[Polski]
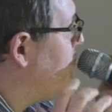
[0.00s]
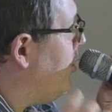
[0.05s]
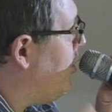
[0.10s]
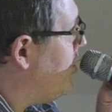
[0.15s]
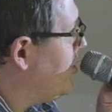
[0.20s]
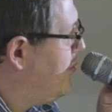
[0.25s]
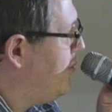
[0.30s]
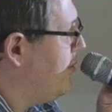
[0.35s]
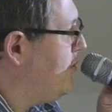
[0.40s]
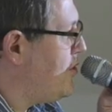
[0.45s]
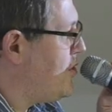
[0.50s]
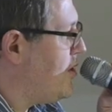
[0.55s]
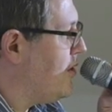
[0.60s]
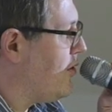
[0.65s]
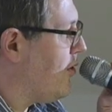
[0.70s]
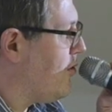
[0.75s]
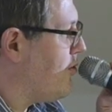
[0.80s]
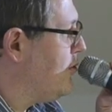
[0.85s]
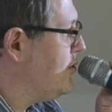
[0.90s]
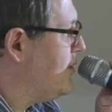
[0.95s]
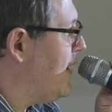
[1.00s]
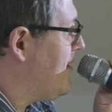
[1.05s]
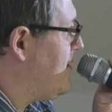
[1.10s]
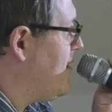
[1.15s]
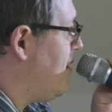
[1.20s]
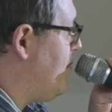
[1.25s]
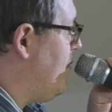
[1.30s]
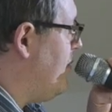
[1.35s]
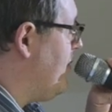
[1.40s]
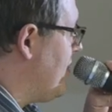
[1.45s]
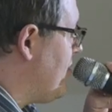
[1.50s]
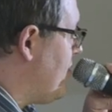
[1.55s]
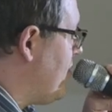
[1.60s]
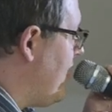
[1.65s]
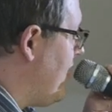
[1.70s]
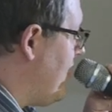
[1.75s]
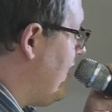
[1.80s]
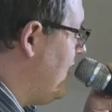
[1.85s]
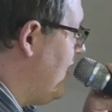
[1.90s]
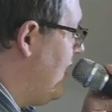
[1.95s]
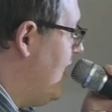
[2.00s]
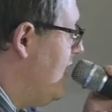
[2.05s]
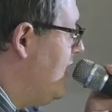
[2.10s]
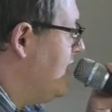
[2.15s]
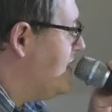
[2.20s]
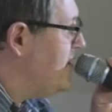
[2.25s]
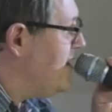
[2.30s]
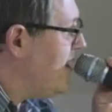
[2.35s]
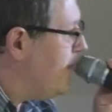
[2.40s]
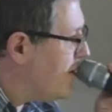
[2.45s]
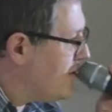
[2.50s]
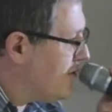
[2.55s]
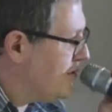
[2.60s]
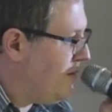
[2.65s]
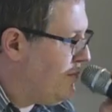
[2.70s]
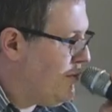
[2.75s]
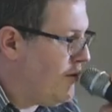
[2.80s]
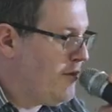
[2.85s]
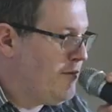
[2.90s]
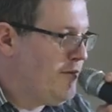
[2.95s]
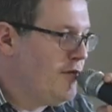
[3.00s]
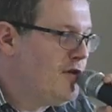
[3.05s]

odbyły się konsultacje społeczne. Nie ma do tej pory